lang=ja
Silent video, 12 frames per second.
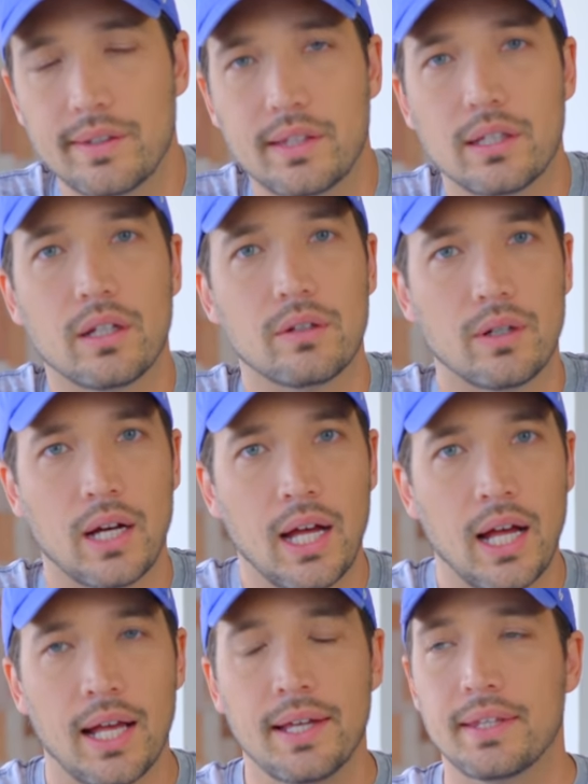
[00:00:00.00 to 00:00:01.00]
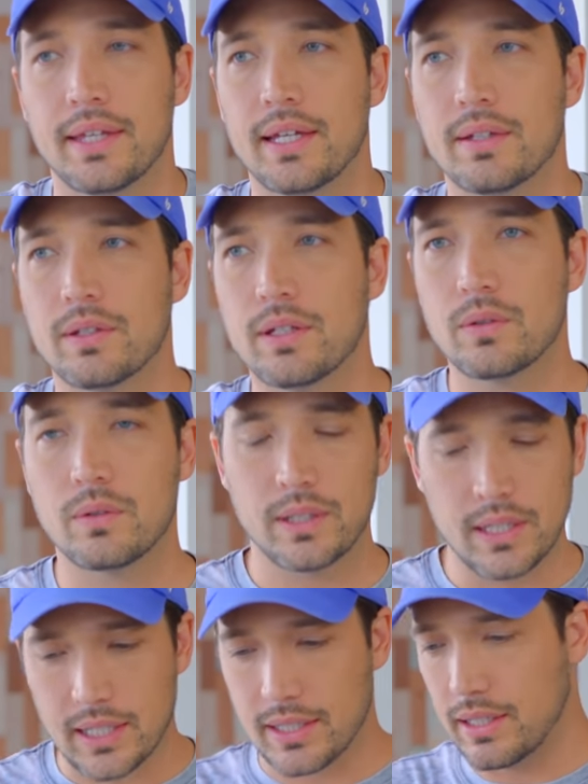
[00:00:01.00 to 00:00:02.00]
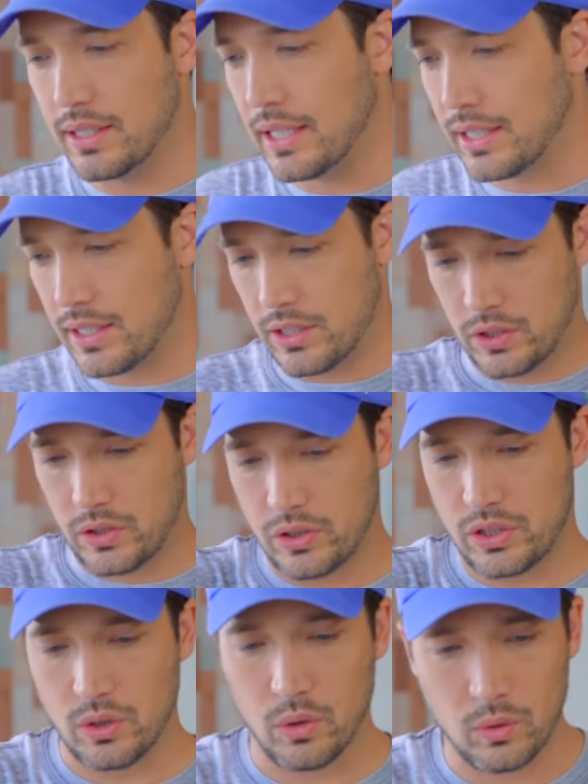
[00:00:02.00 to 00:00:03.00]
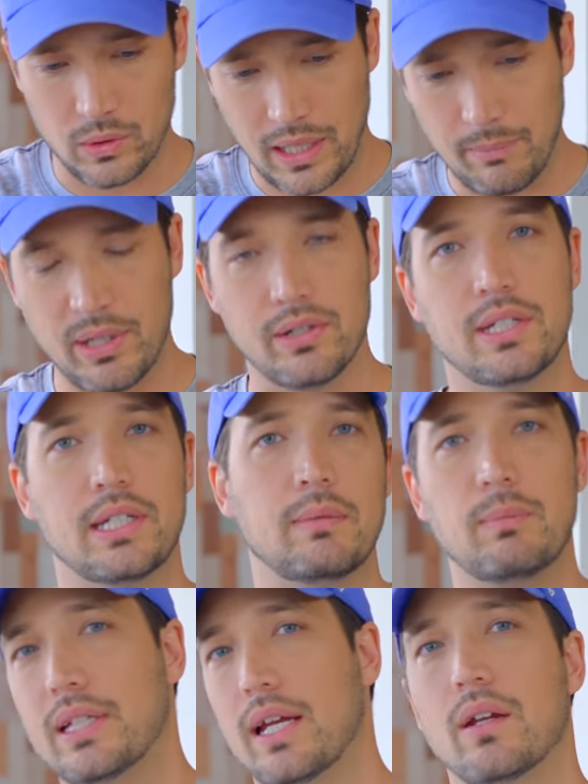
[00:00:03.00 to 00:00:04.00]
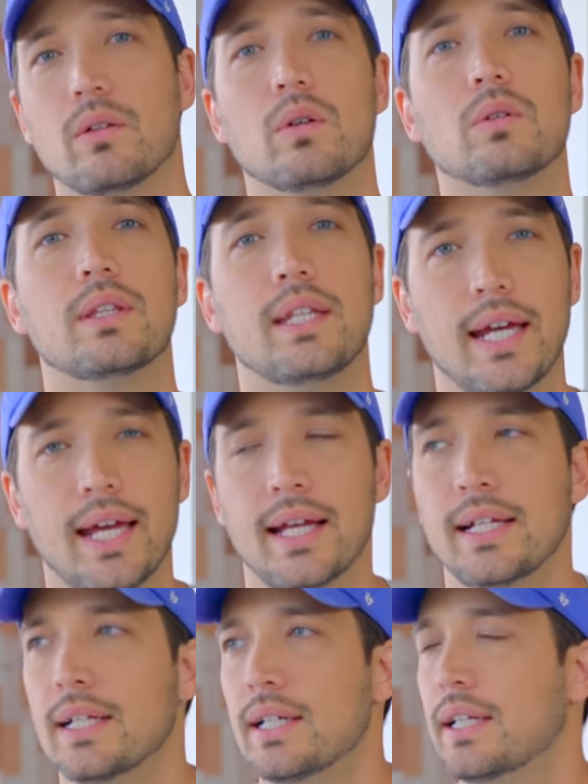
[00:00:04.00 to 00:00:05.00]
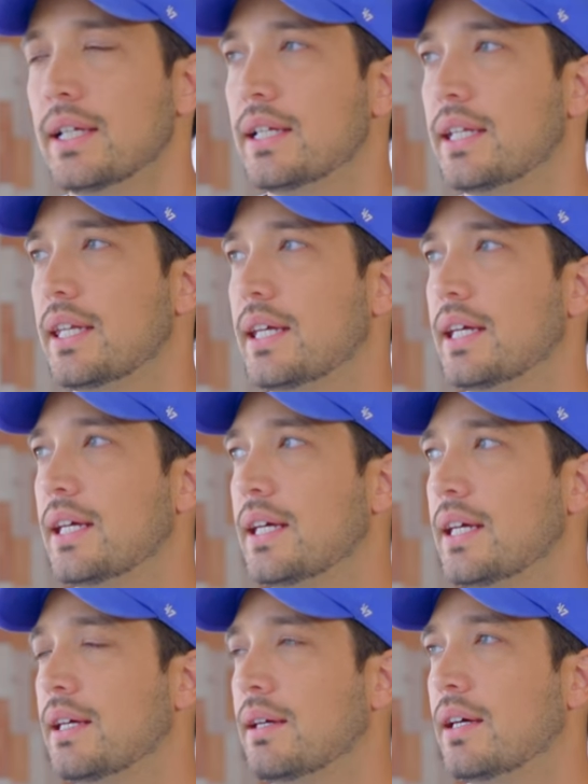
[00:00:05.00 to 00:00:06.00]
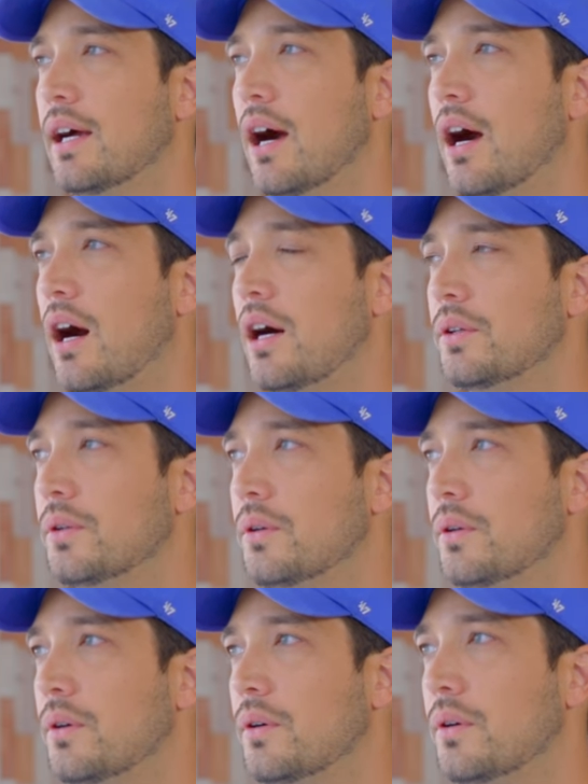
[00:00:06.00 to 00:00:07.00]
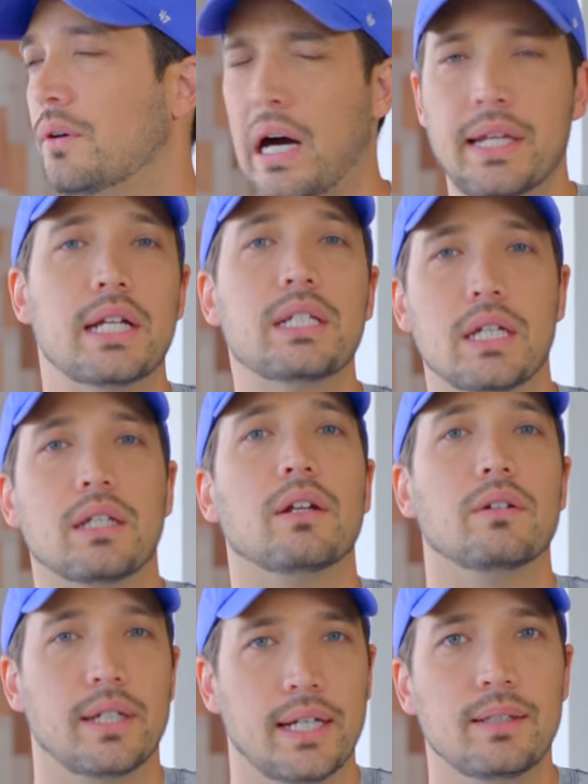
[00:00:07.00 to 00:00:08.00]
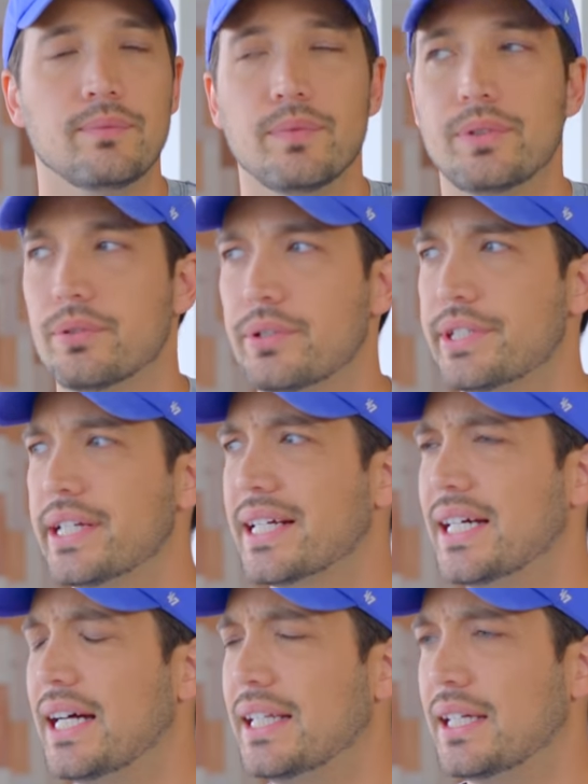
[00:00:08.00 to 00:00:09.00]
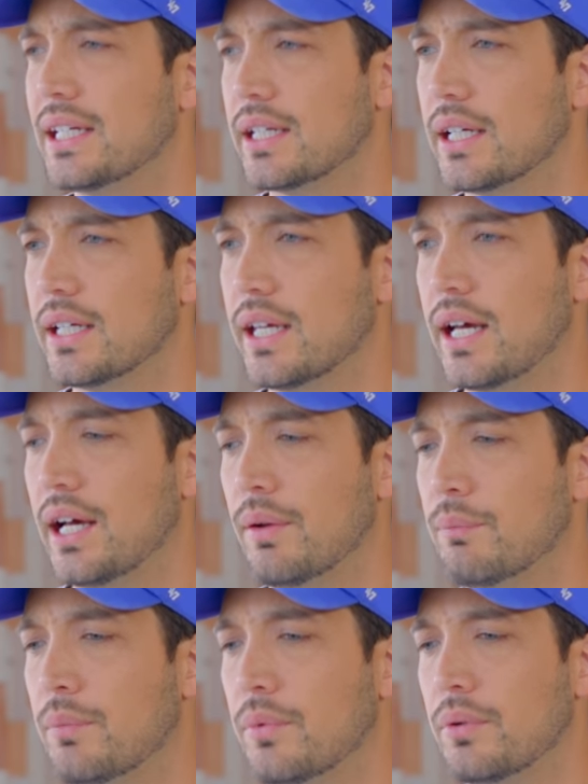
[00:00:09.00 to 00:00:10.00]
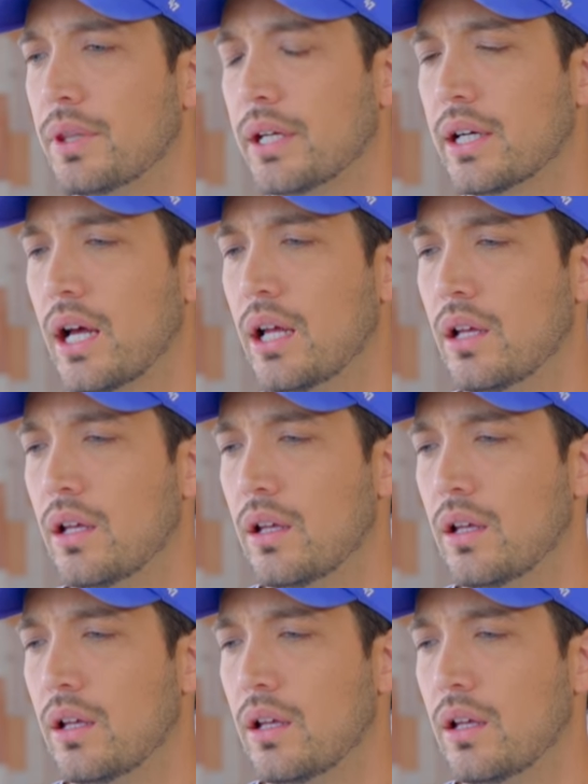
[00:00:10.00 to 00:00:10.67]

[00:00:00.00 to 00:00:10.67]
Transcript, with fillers: 出たのが、ね、でそこでなんかなんか寿司を食べるシーンみたいなのを撮って、であの話してたのね。そしたらなんか「いやもうなんか